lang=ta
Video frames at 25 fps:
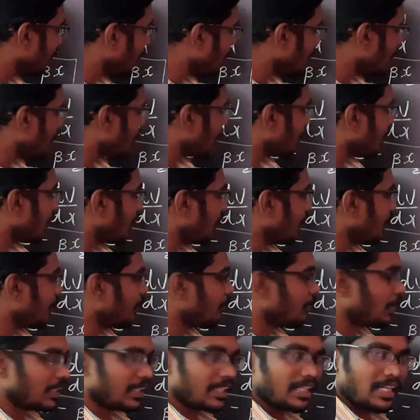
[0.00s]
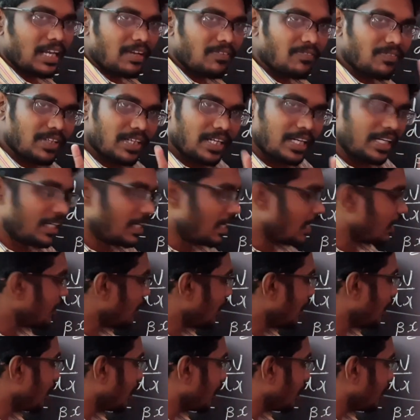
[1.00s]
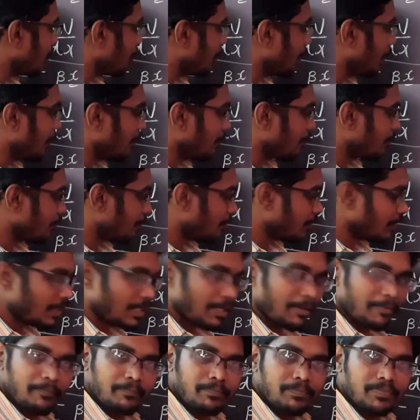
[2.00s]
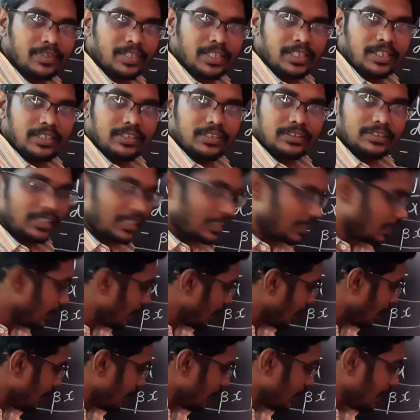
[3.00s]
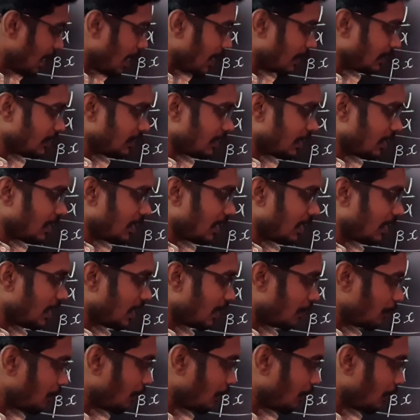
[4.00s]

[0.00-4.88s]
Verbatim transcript: ஜீரோ வர்றது அந்த கிராஃபில் ரெண்டு இடத்துல இருக்குது இப்படி சரி ஏன் இதை ஆன்சர்னு எடுக்கிறேன்